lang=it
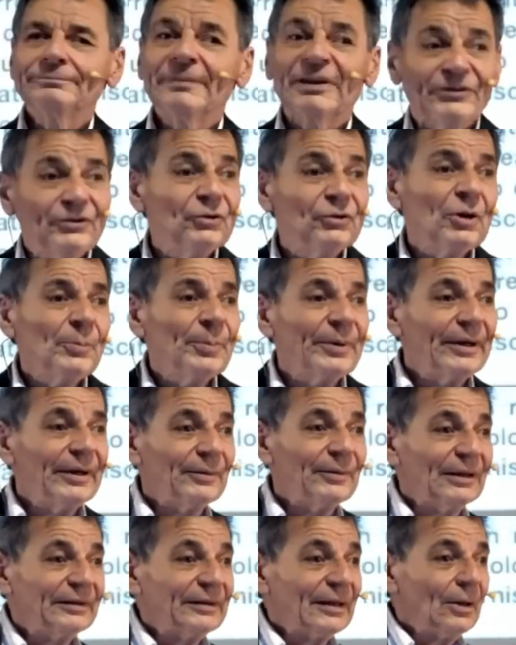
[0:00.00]
Ma si scopre anche
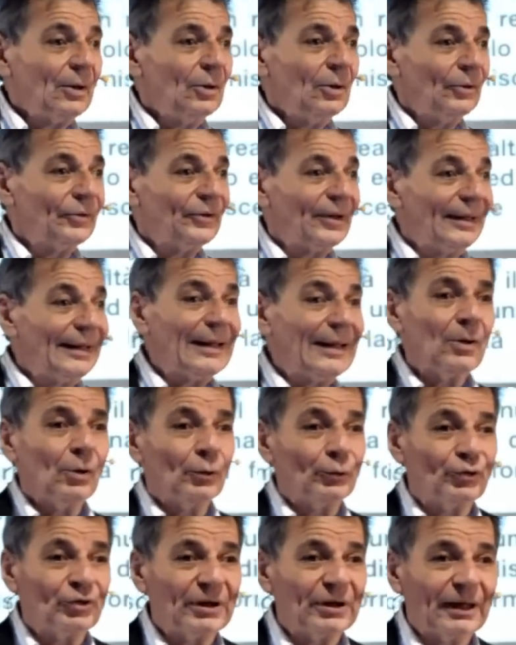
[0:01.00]
un'altra cosa, la
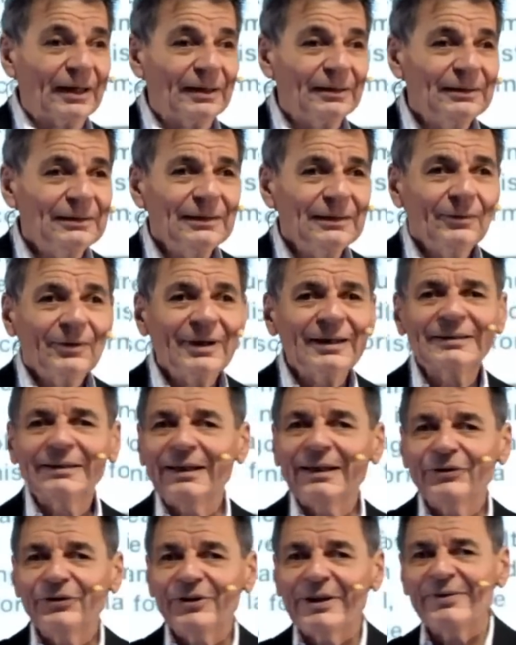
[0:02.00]
logica. Guardate,
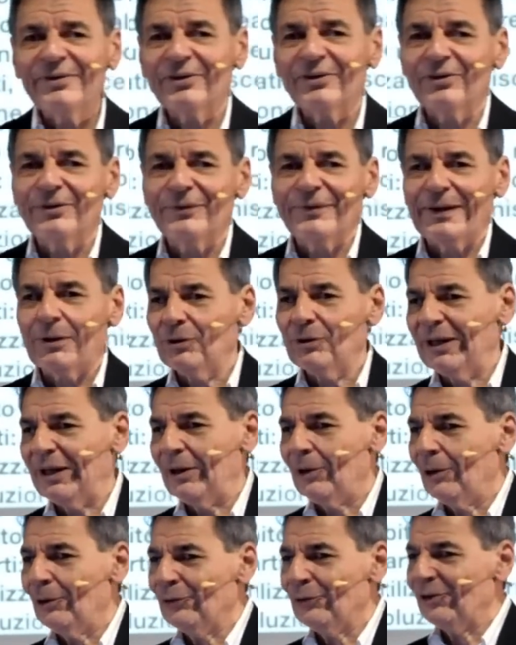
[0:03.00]
la scienza si fa con la
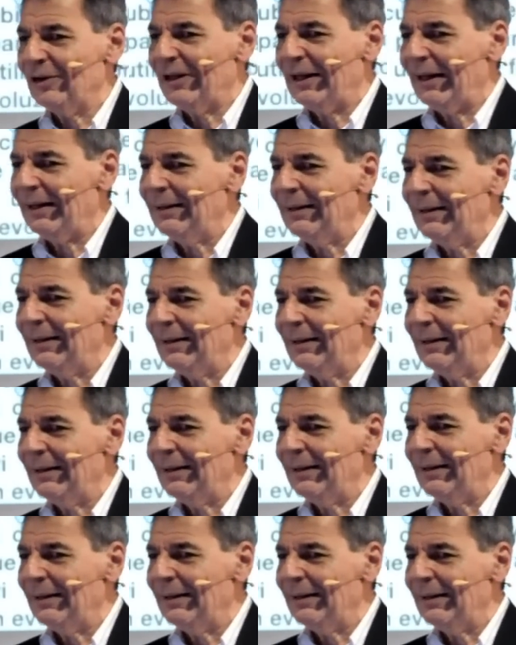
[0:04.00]
logica,
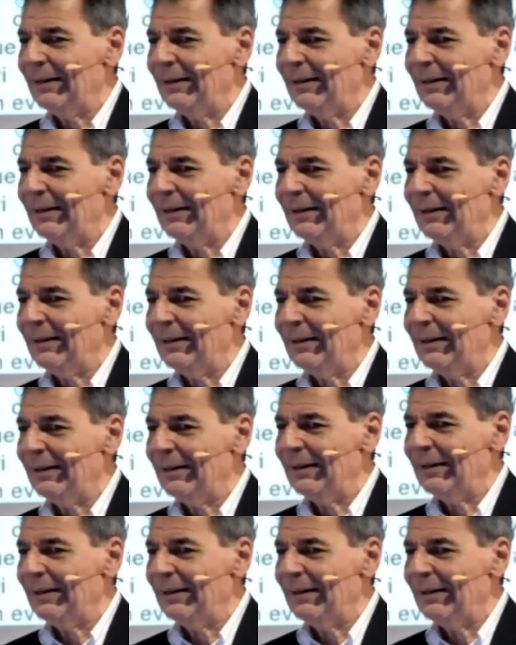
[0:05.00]
cioè te devi, essere, devi